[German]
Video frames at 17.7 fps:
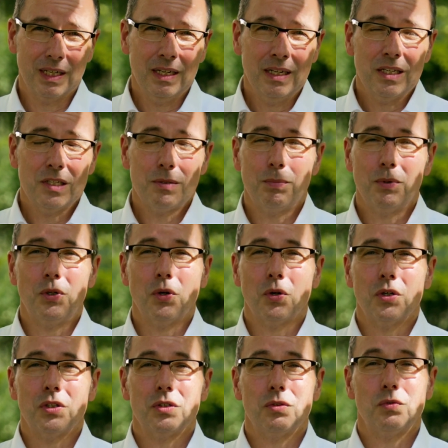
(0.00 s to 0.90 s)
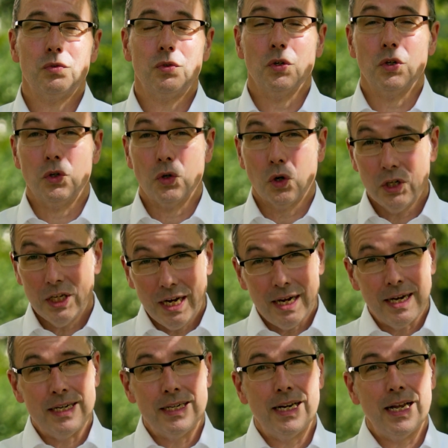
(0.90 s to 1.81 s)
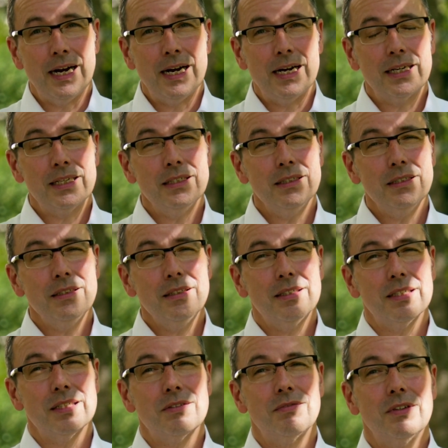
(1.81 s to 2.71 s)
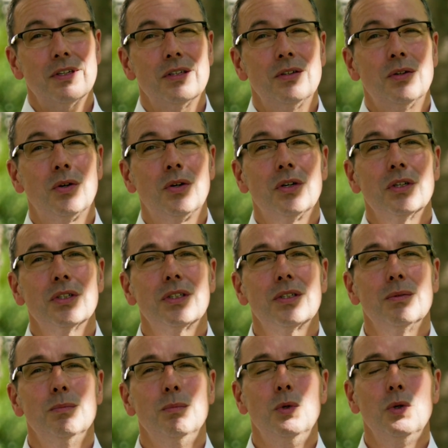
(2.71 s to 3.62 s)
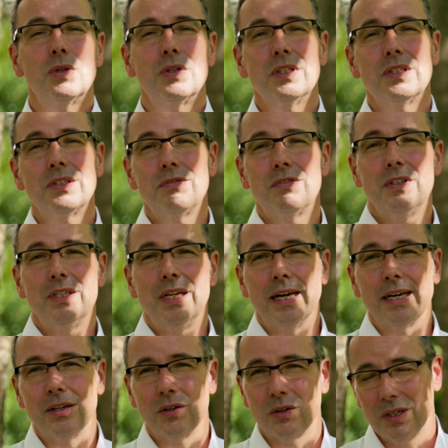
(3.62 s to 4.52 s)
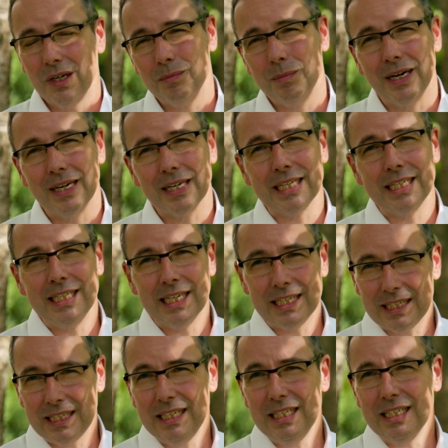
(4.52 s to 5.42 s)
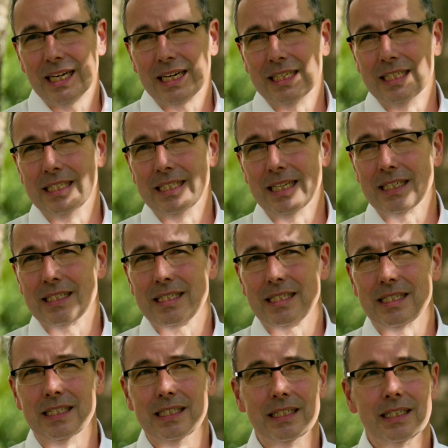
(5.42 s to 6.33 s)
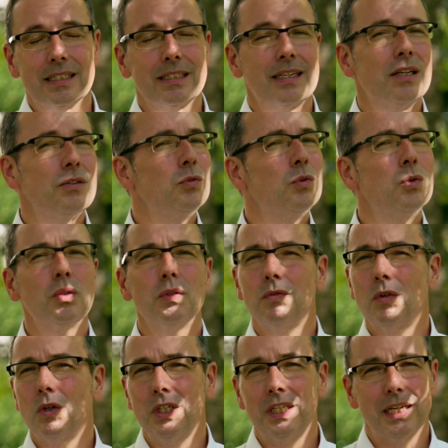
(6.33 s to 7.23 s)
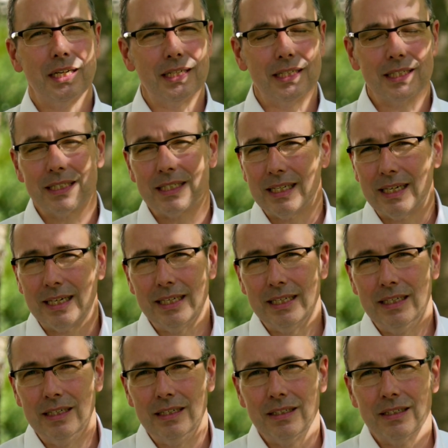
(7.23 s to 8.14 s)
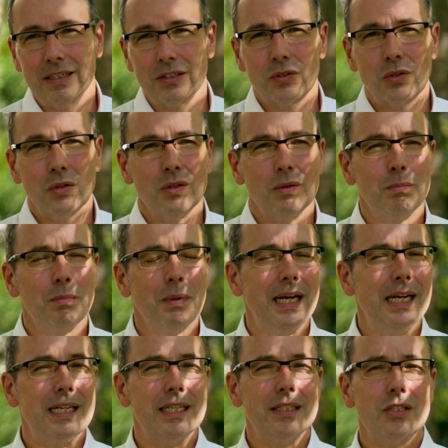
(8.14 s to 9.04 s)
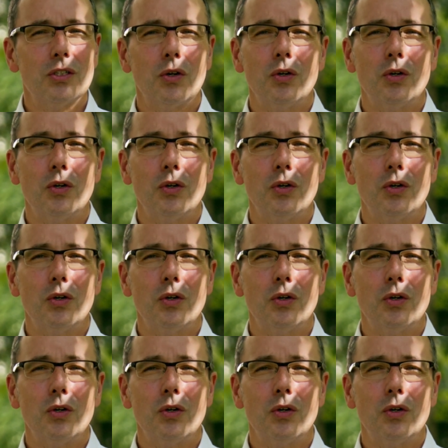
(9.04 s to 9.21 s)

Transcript: Das bedeutet für neue Anlagen, dass wir dort möglichst viele erneuerbare Energien einsetzen. Das kann Photovoltaik sein, das können Pellets,